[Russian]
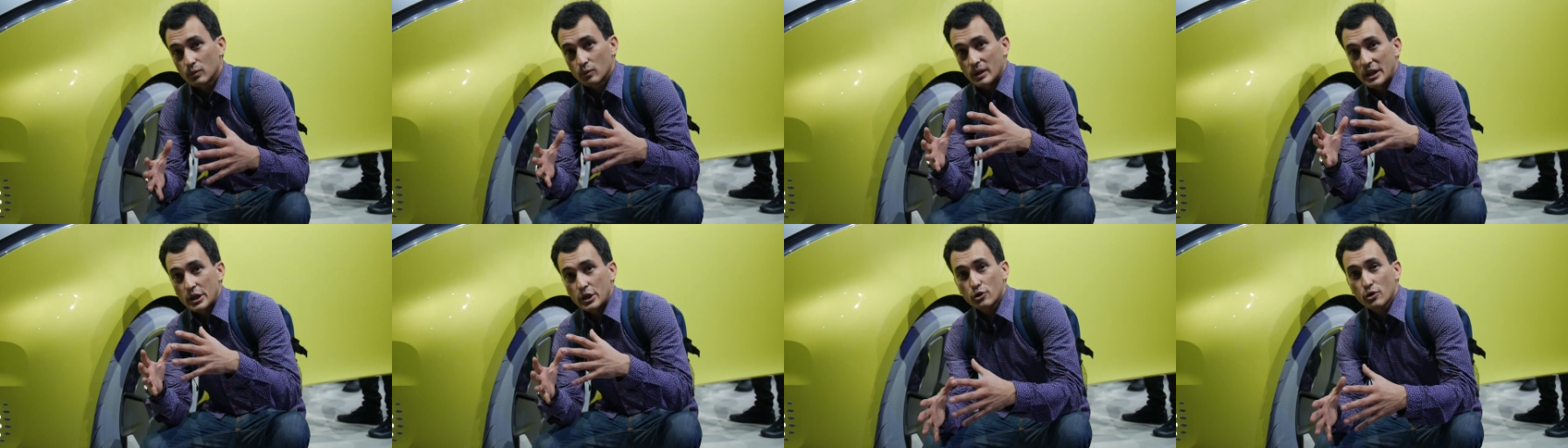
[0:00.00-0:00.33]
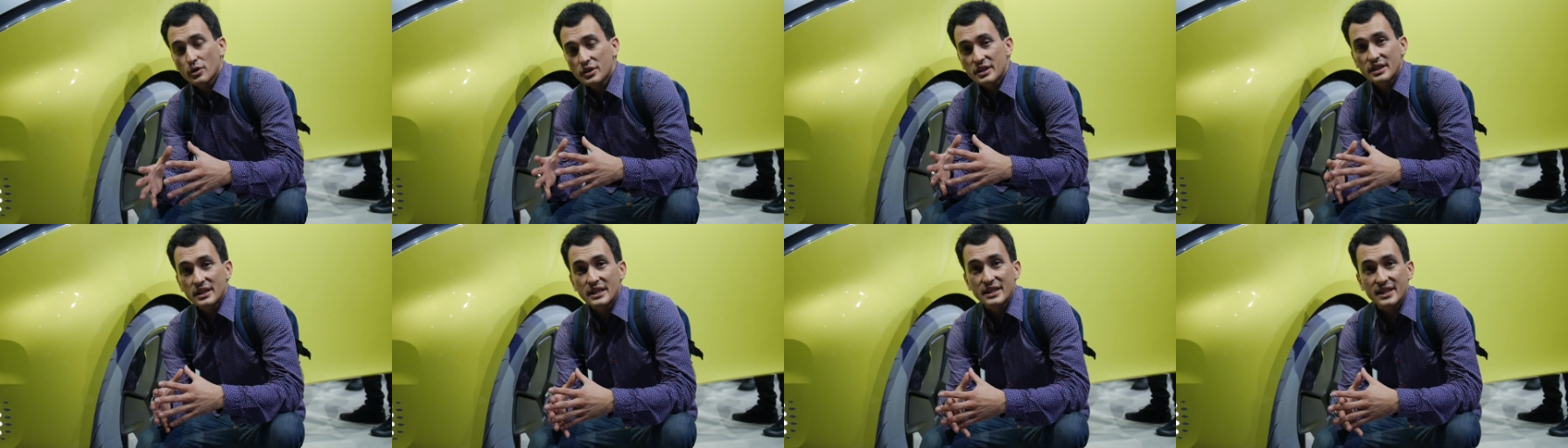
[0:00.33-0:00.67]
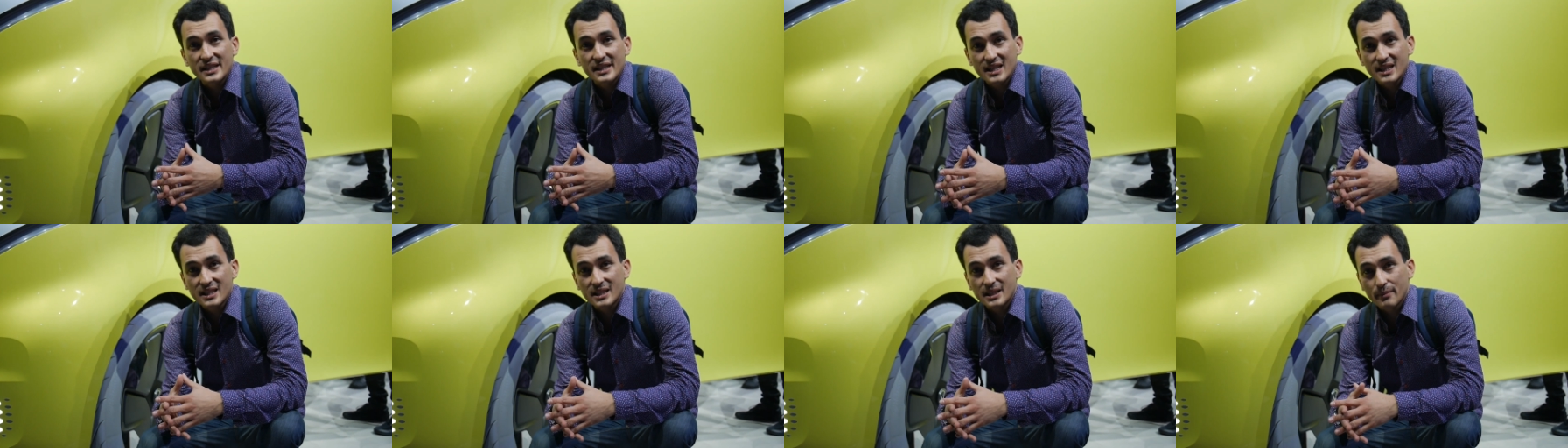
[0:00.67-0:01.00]
Еще один
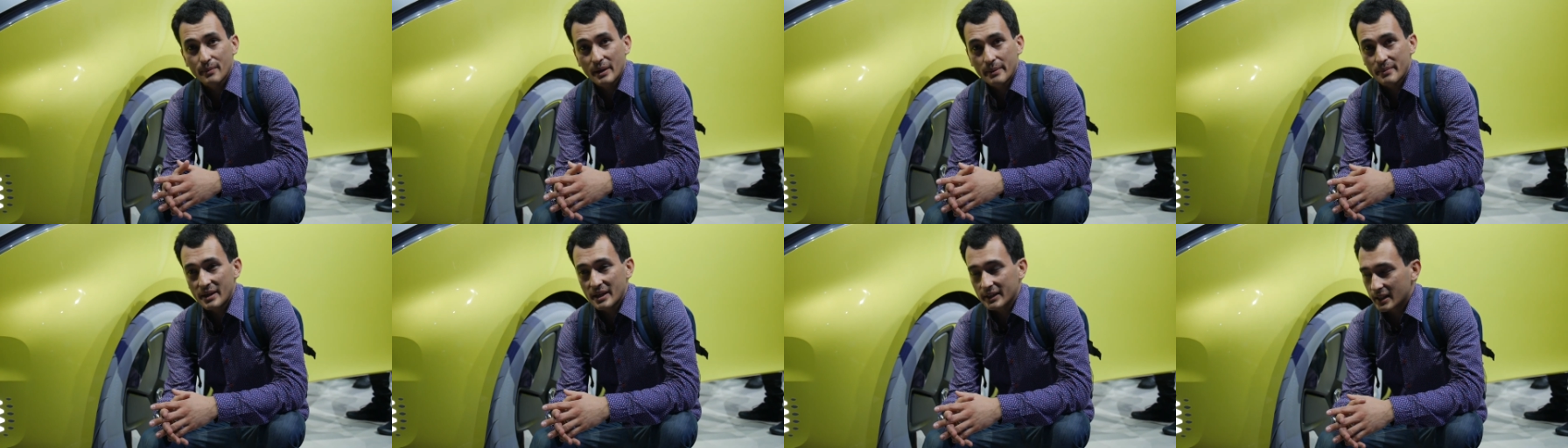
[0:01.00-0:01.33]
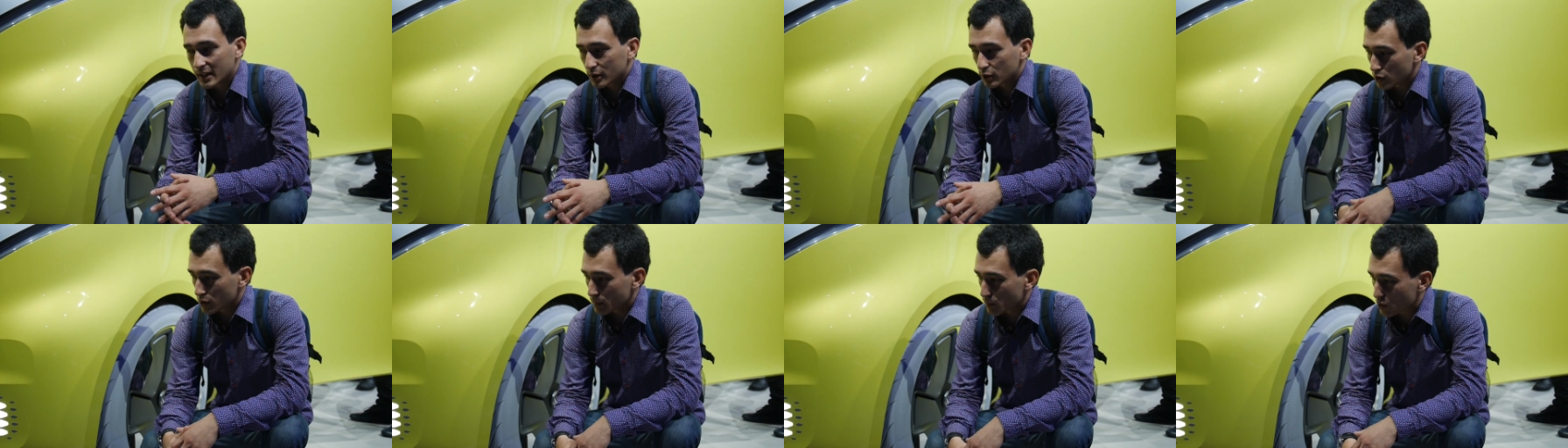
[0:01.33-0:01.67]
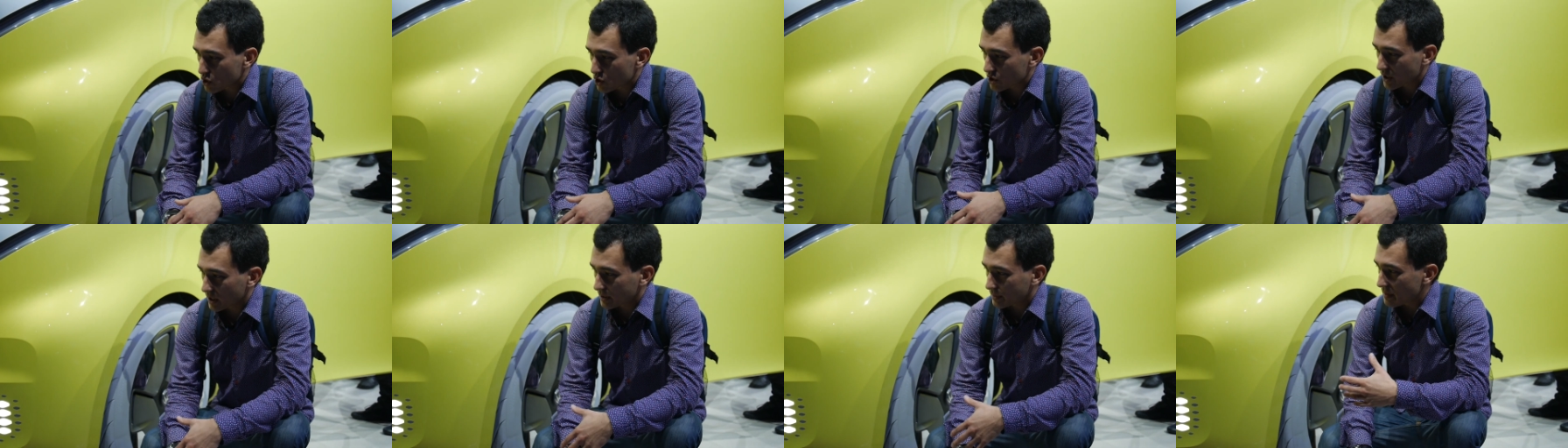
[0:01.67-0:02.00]
интересный момент, который
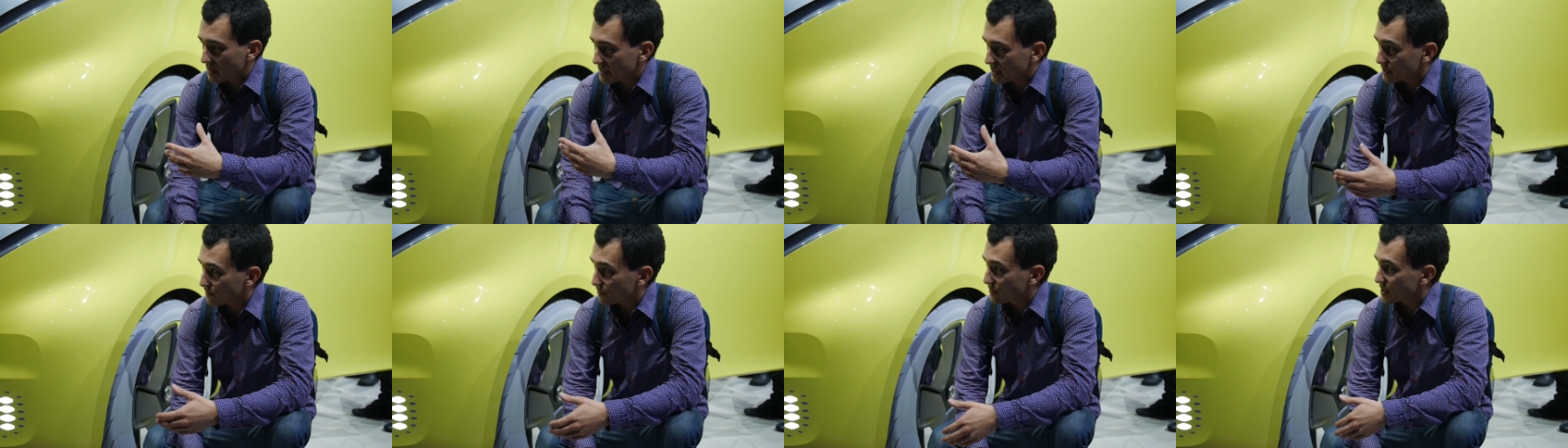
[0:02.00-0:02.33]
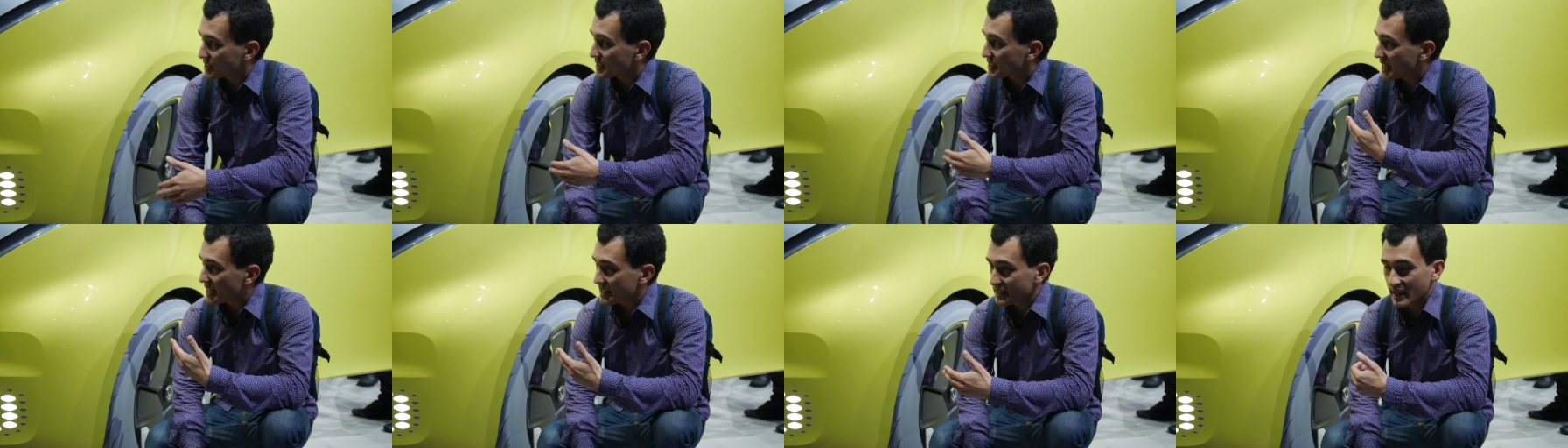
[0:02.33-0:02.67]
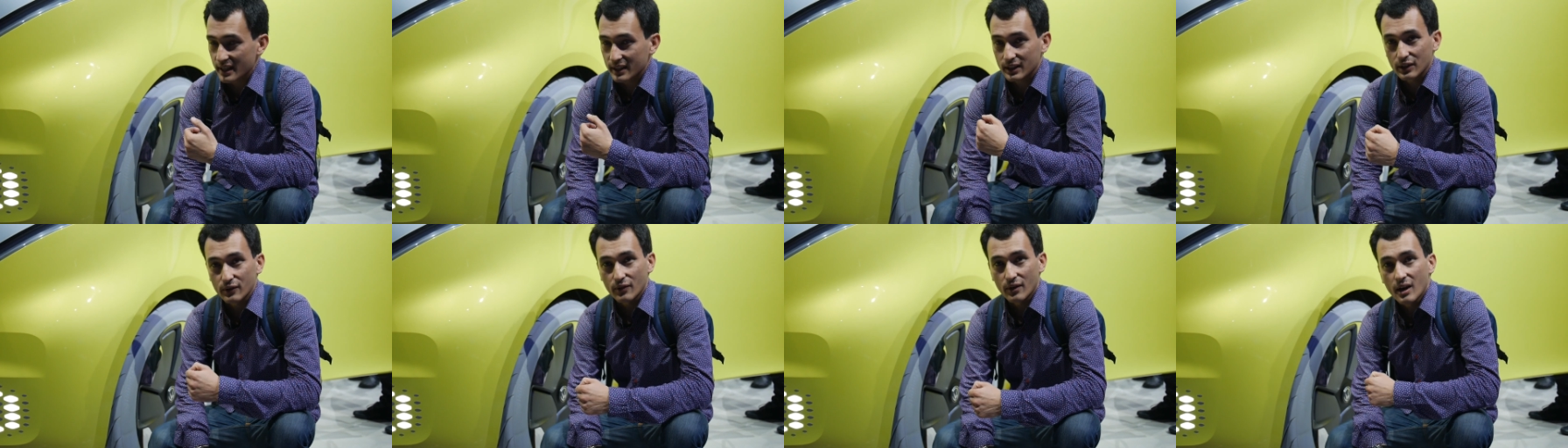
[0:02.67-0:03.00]
можно отметить в дизайне
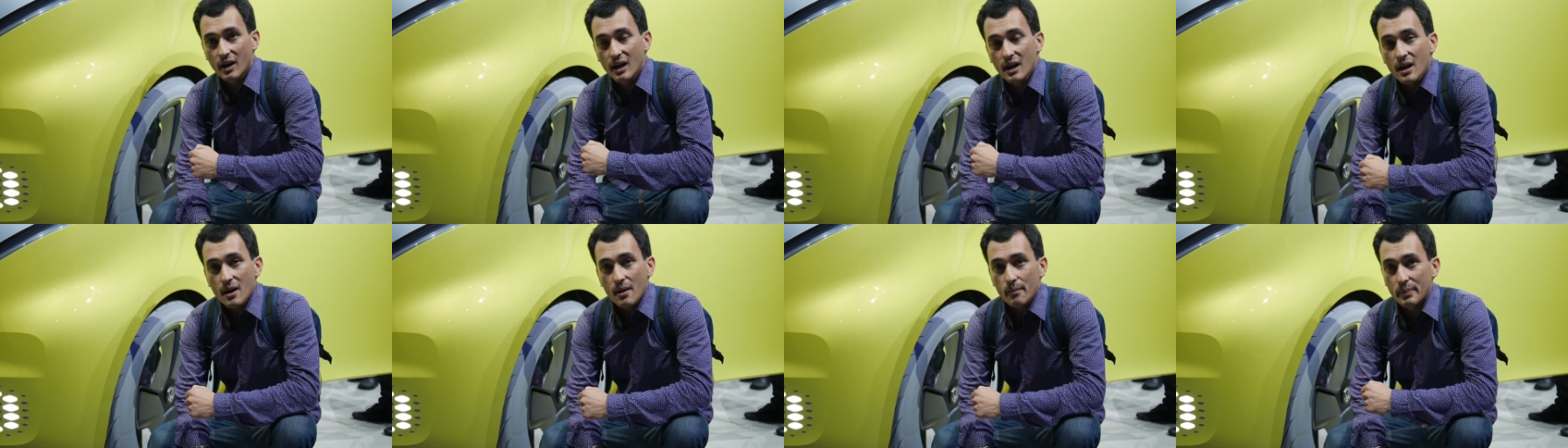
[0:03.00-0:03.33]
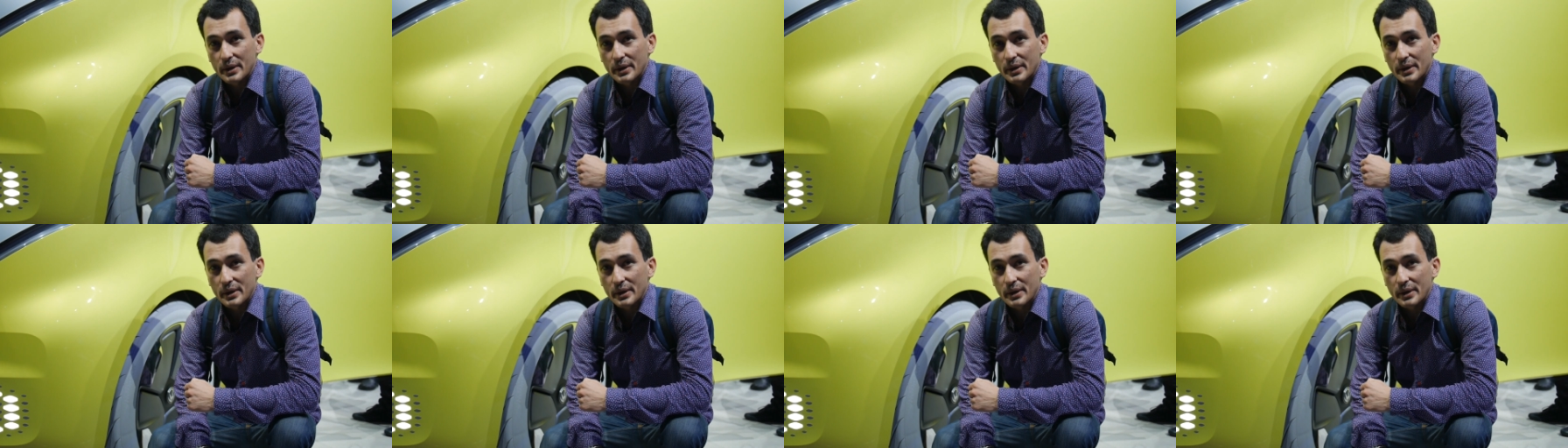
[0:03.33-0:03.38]
этого